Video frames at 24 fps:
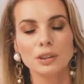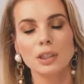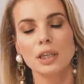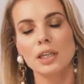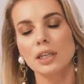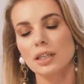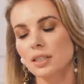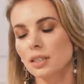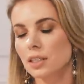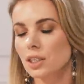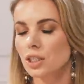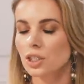
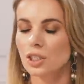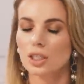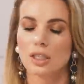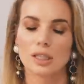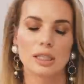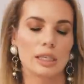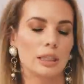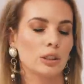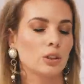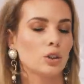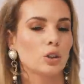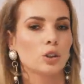nie jesteście
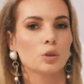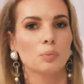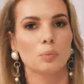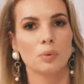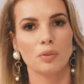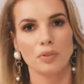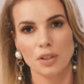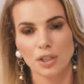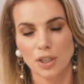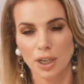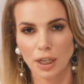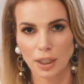za to
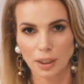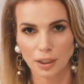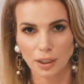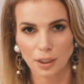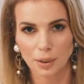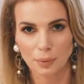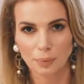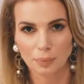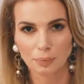odpowiedzialni.